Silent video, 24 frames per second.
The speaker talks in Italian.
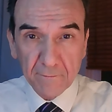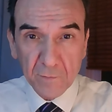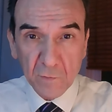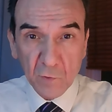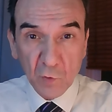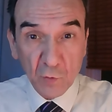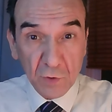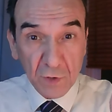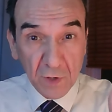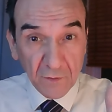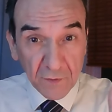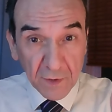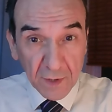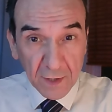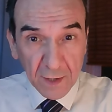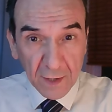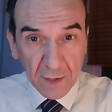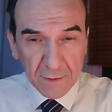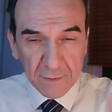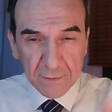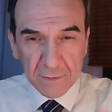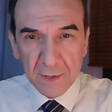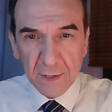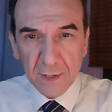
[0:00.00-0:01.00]

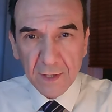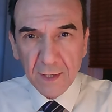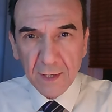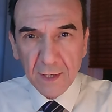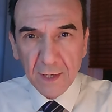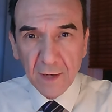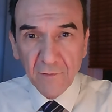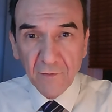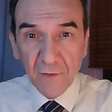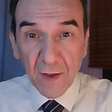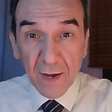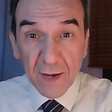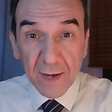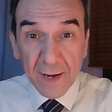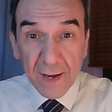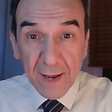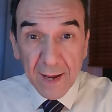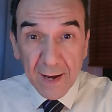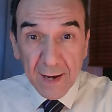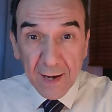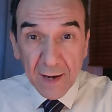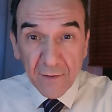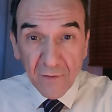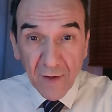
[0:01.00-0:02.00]
Tuttavia, livelli
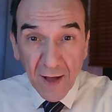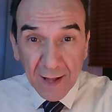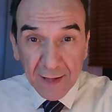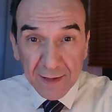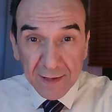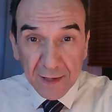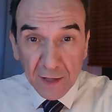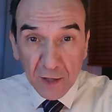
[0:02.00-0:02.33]
elevati